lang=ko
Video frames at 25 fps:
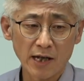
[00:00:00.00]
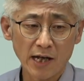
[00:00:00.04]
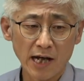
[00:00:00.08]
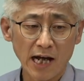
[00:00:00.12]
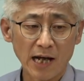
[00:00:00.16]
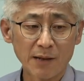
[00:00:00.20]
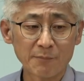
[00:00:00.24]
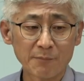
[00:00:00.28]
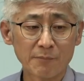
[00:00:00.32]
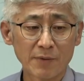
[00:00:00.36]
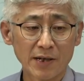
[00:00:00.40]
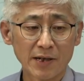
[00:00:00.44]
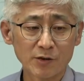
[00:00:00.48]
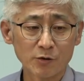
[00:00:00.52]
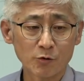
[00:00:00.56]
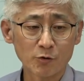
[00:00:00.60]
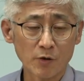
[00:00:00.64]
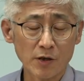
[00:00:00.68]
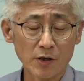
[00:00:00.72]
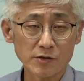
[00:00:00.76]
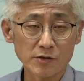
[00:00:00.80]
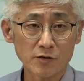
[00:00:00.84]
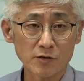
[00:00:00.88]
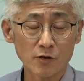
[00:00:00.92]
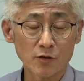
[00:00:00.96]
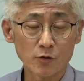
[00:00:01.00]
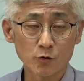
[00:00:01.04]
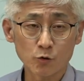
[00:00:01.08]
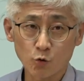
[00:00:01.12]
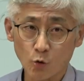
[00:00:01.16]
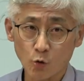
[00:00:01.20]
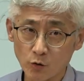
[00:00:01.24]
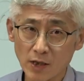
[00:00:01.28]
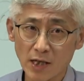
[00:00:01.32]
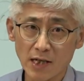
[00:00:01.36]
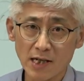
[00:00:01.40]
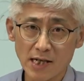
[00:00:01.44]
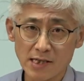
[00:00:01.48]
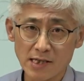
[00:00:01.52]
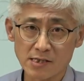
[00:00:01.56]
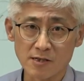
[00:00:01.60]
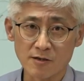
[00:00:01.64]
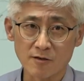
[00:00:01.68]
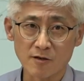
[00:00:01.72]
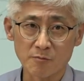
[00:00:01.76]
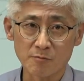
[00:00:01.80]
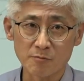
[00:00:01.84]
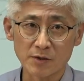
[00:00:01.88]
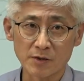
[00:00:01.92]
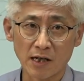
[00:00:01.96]
한반도에서는 또 달라질
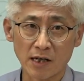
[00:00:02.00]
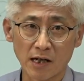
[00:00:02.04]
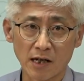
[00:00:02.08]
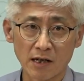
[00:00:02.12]
겁니다.